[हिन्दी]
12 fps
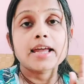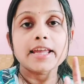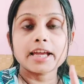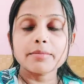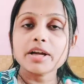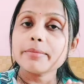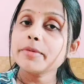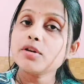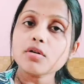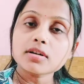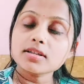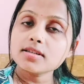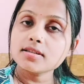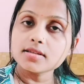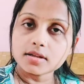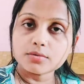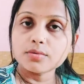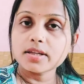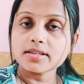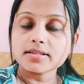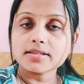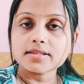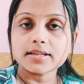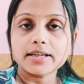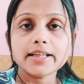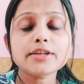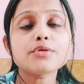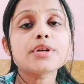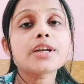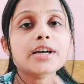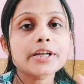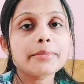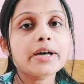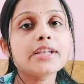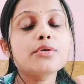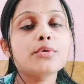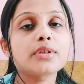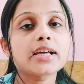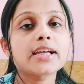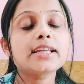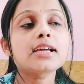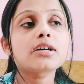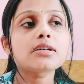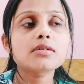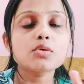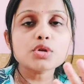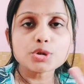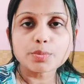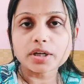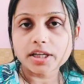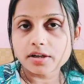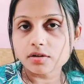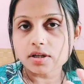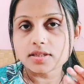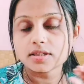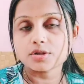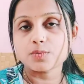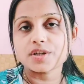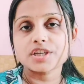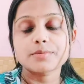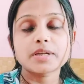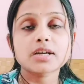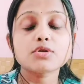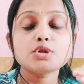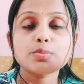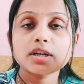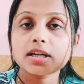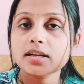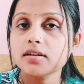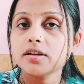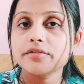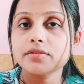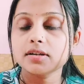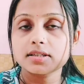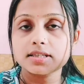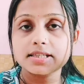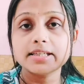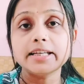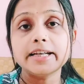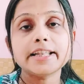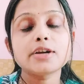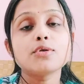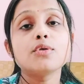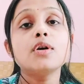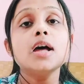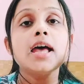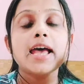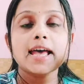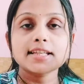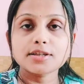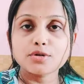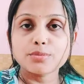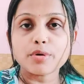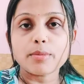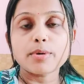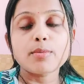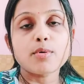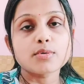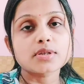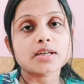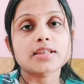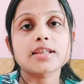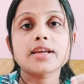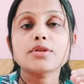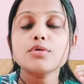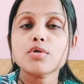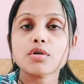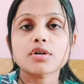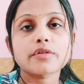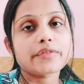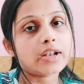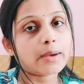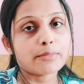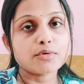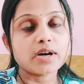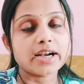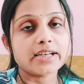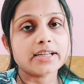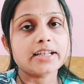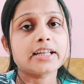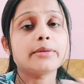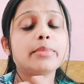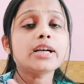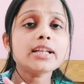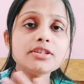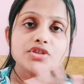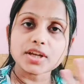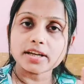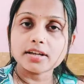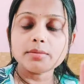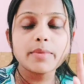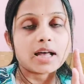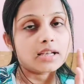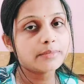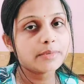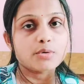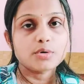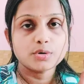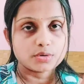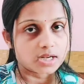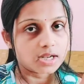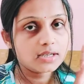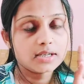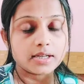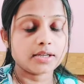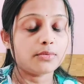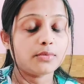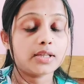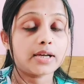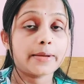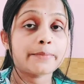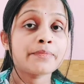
एक बार अपने डॉक्टर से ज़रूर डिस्कस कर लें क्योंकि कई बार होता है कि कुछ पर्टिकुलर सिचुएशन में कुछ पर्टिकुलर किसी लेडी को ऐसी कोई प्रॉब्लम हो सकती है तो डॉक्टर फिर आपको गाइड करेंगे बट इन जनरल पालक में कोई नुकसान नहीं होता है